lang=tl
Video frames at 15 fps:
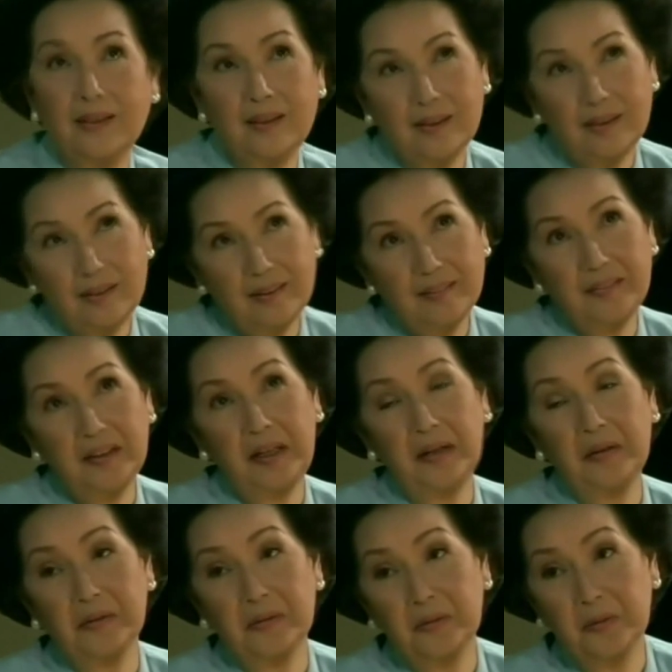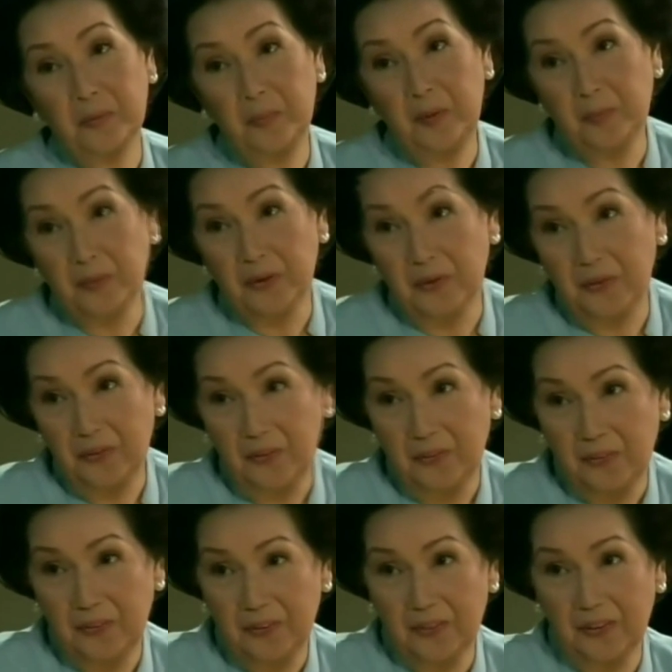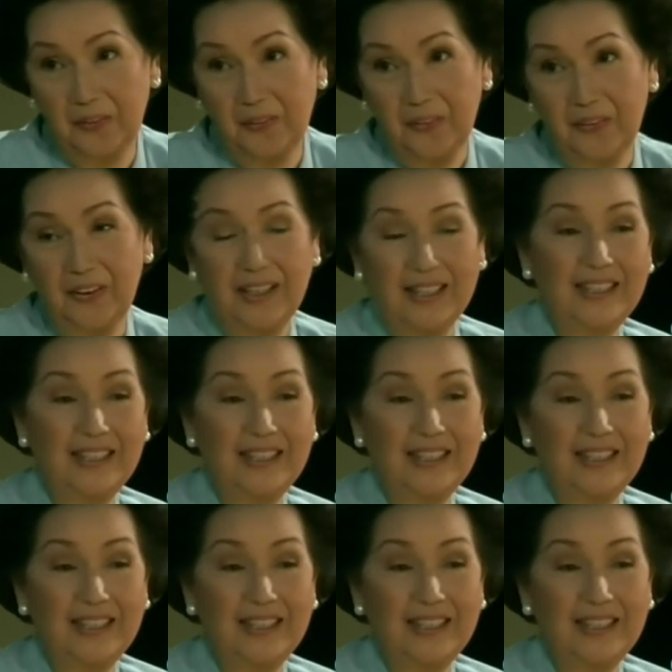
Eh di, hindi lang ako kumibo. No?